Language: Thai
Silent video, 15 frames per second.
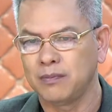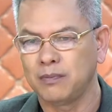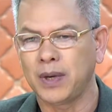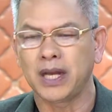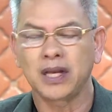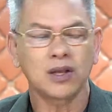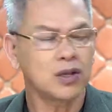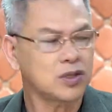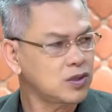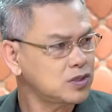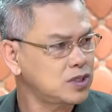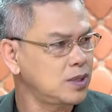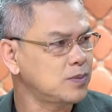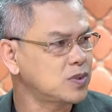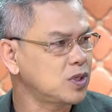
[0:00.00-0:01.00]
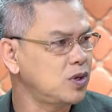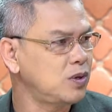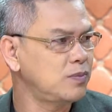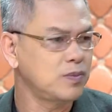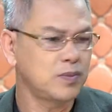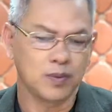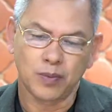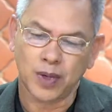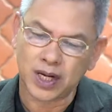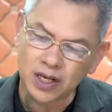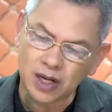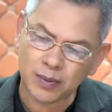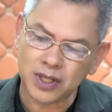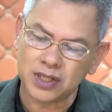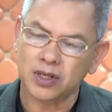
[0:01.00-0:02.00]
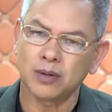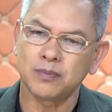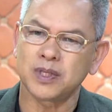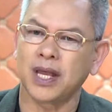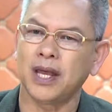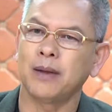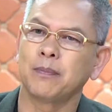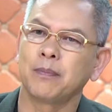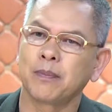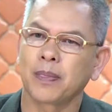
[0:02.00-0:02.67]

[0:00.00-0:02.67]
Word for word: มันก็ต้องเสื่อมโทรมมันก็ไปซ่อมแซม